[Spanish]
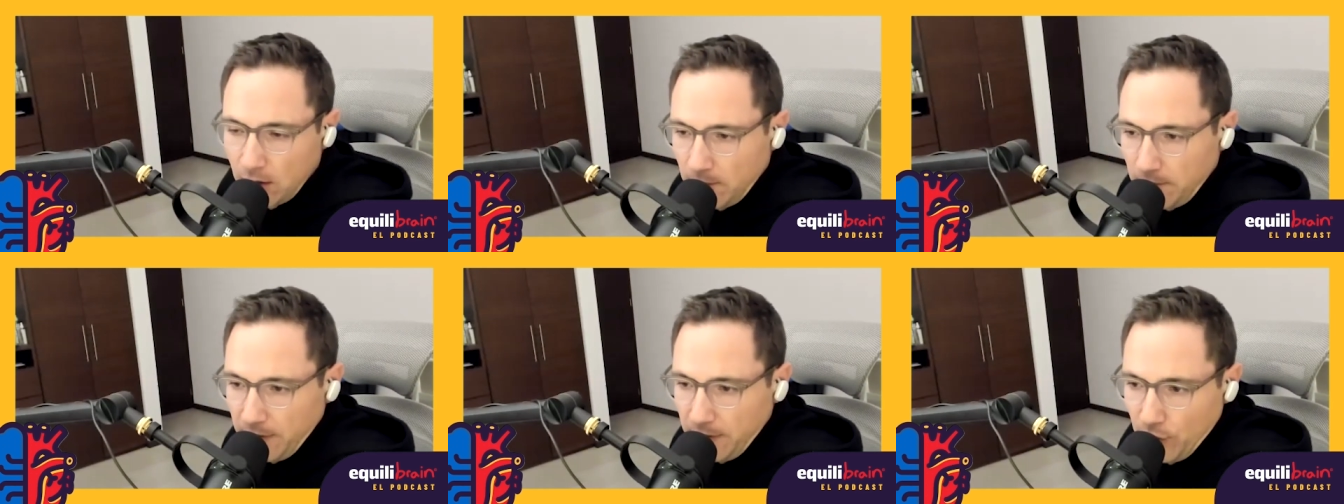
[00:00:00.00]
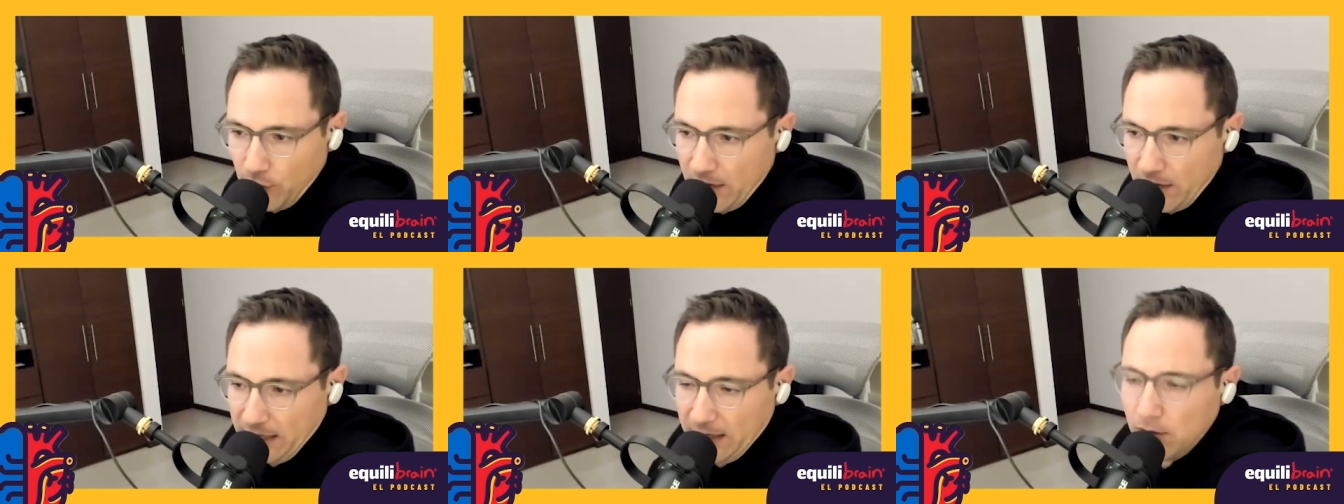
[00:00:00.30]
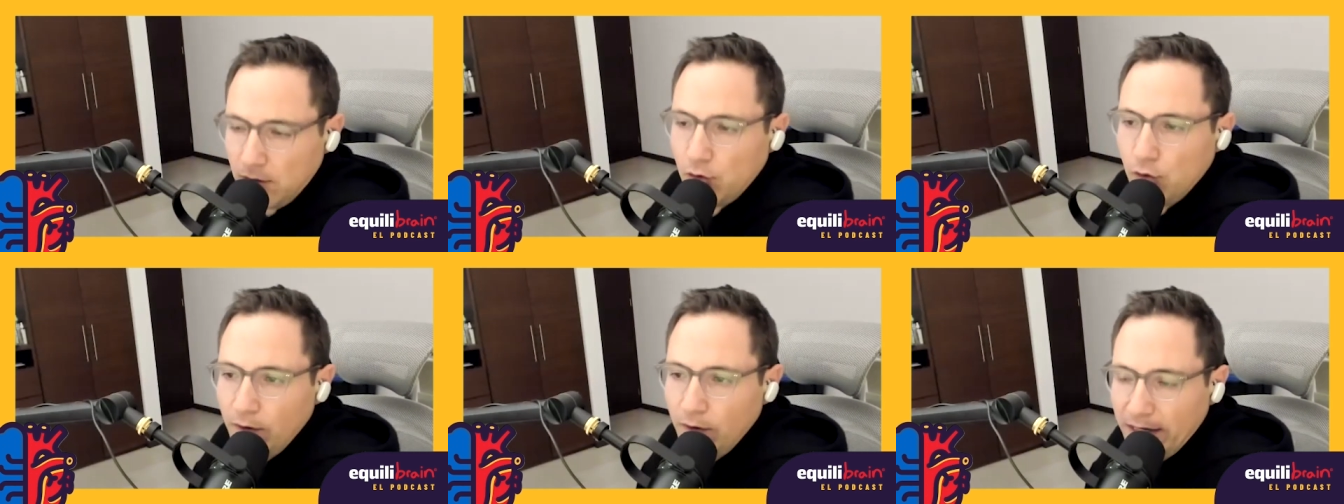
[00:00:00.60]
pero la
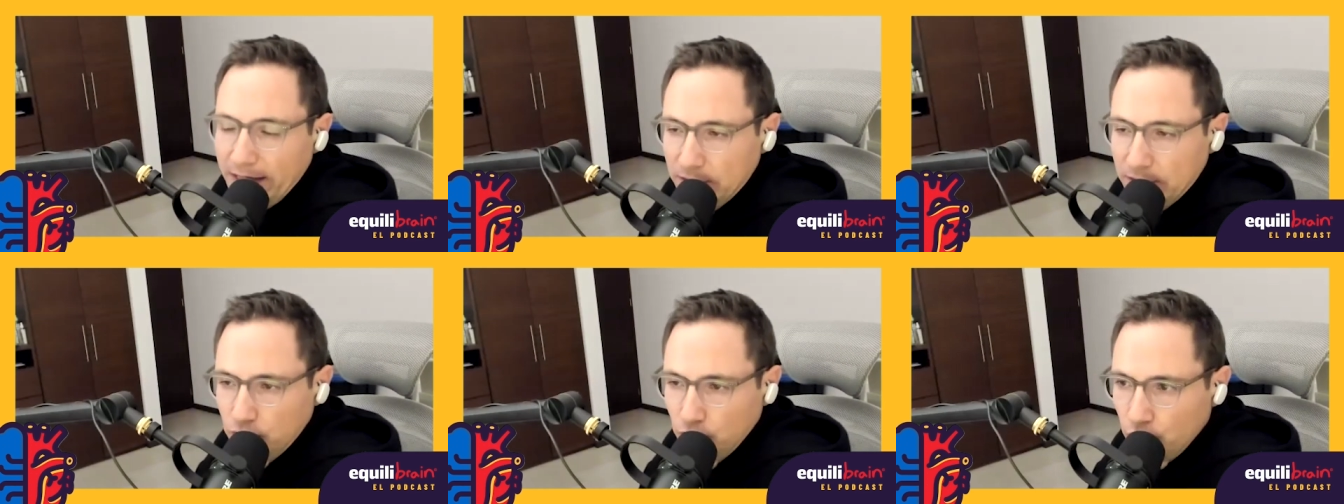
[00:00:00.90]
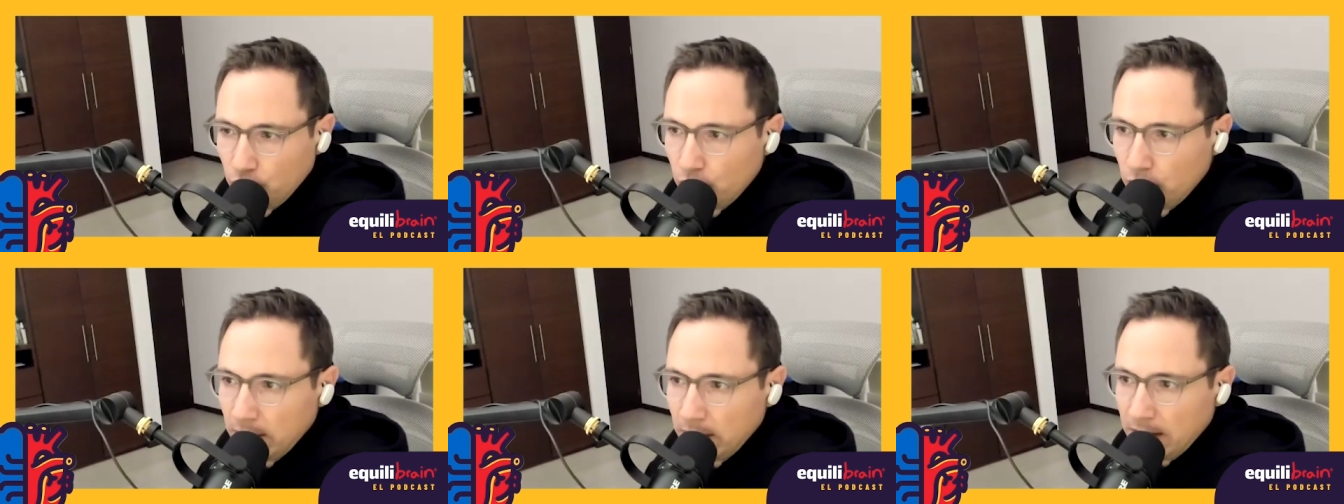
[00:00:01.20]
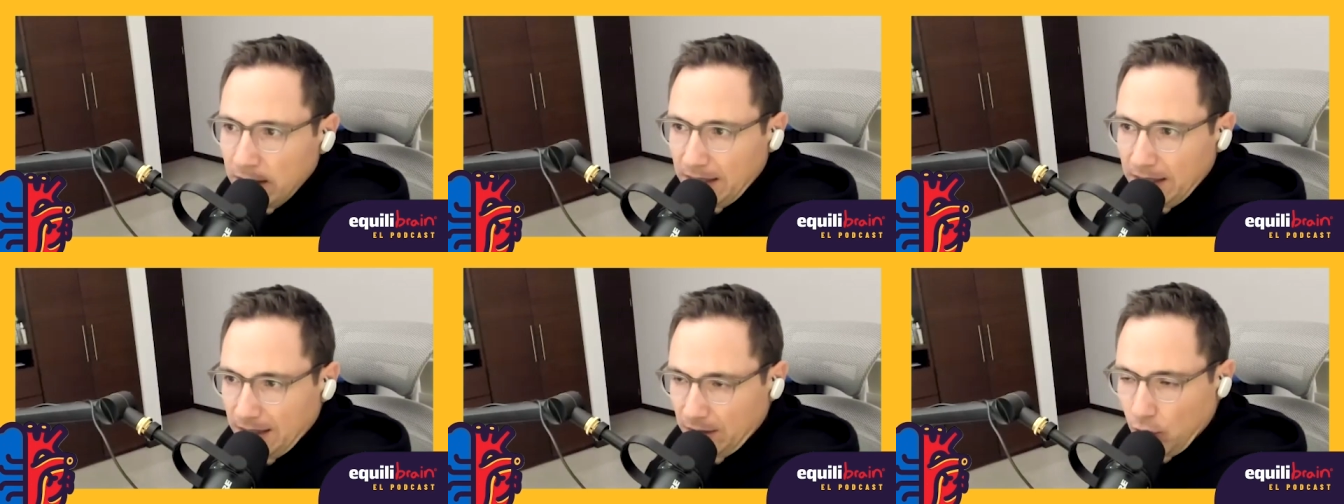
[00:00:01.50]
riego igual que tú
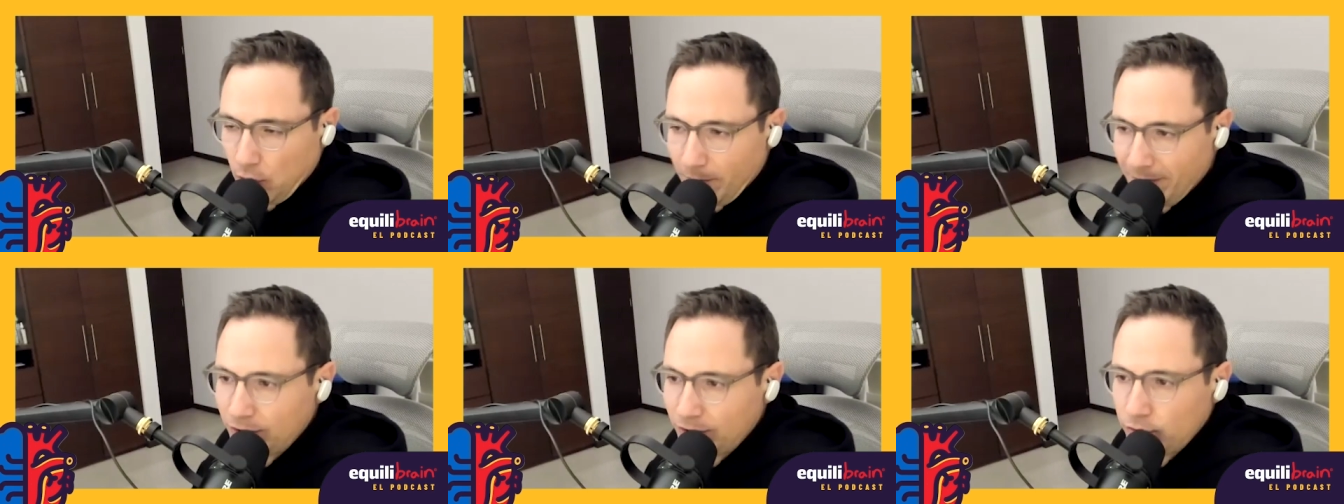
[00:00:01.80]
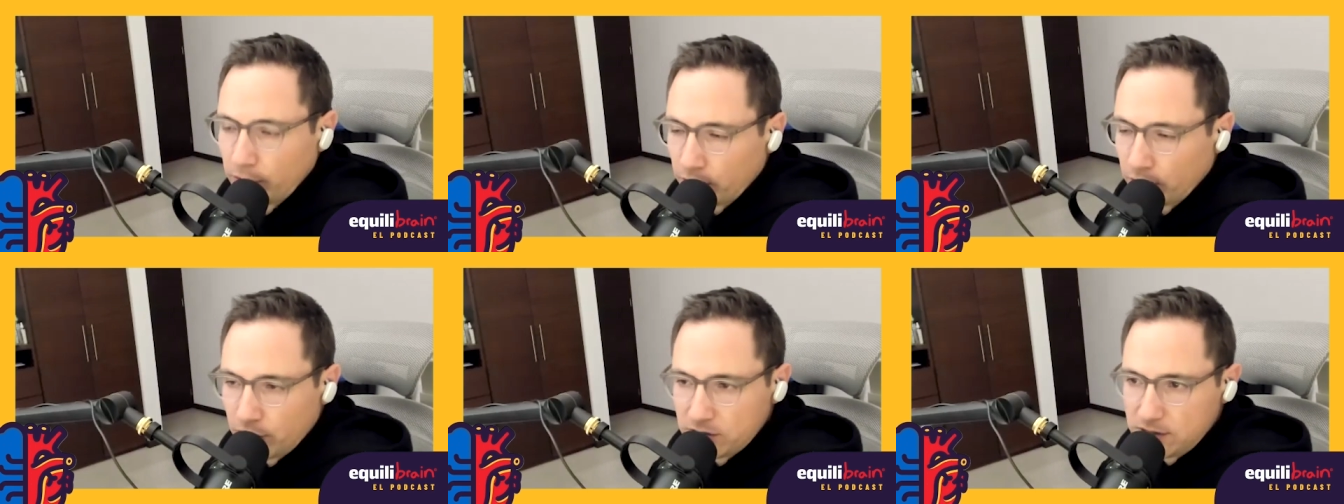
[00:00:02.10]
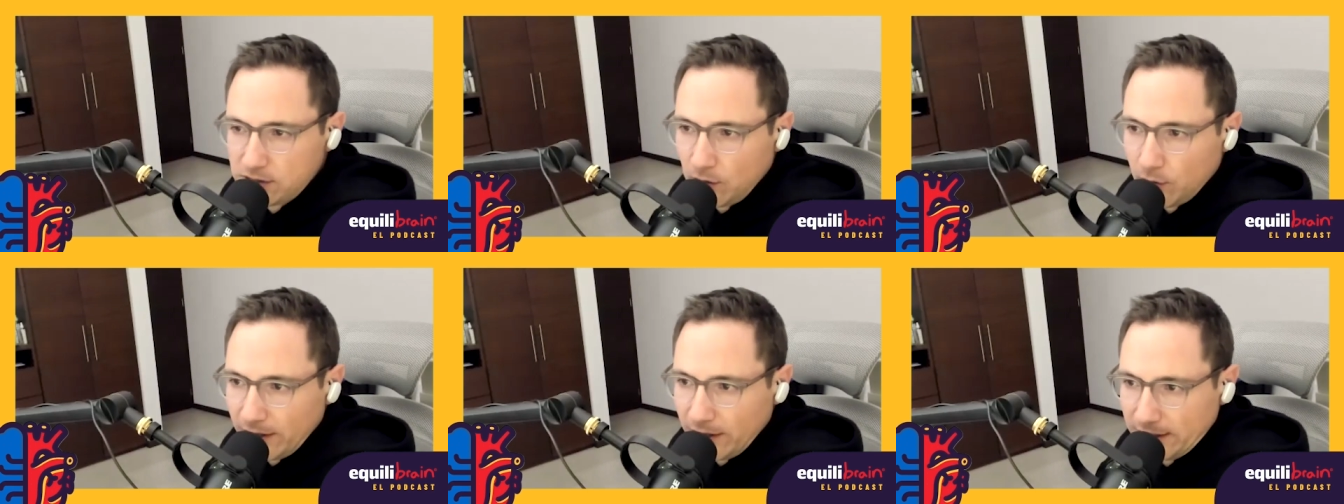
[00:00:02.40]
y cometo
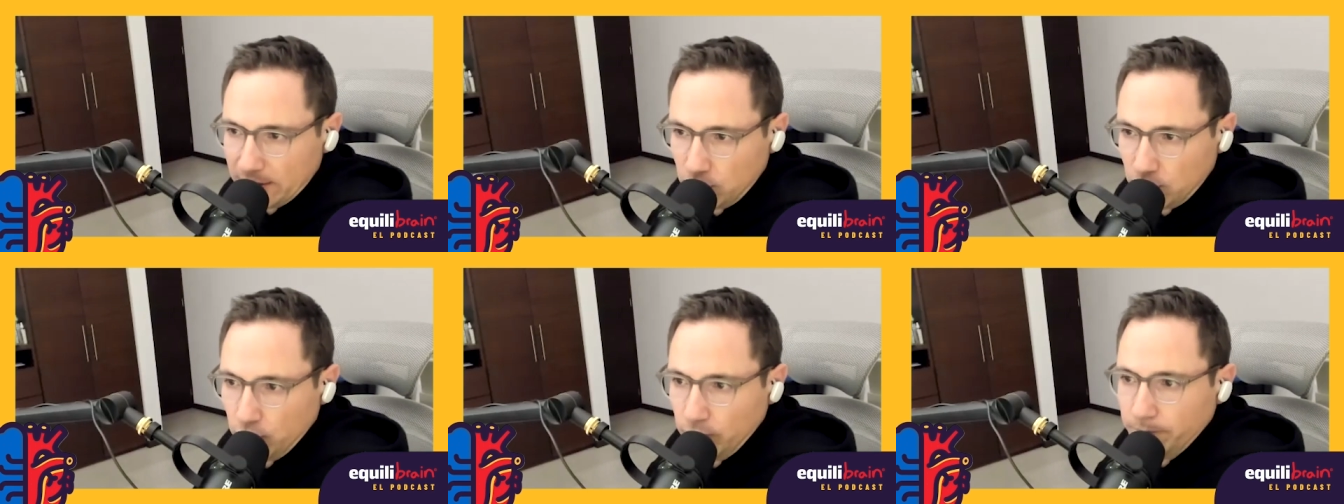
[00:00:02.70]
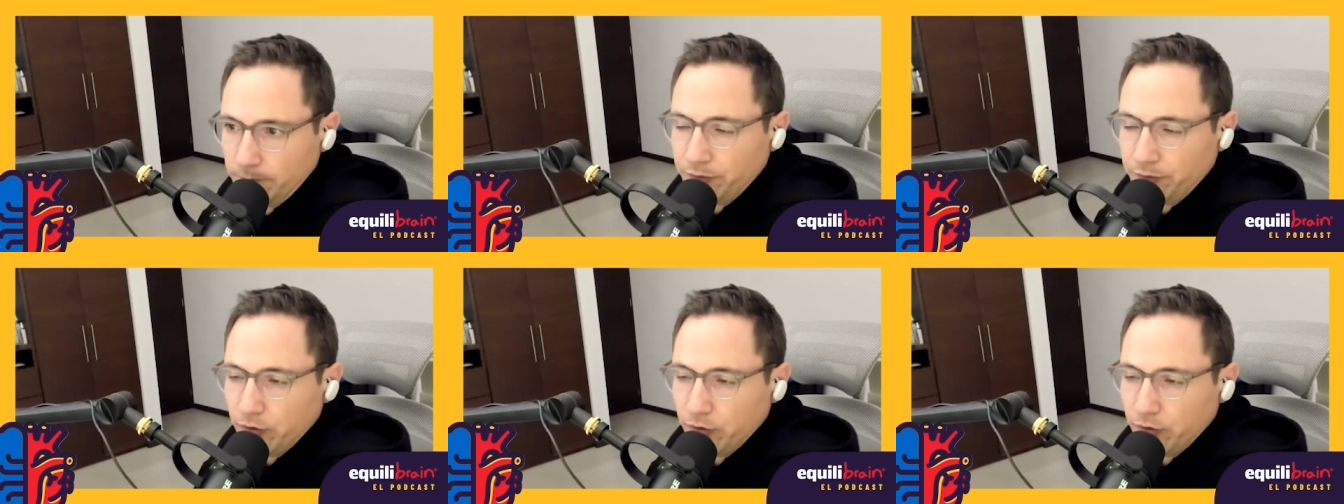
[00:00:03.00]
errores igual que tú.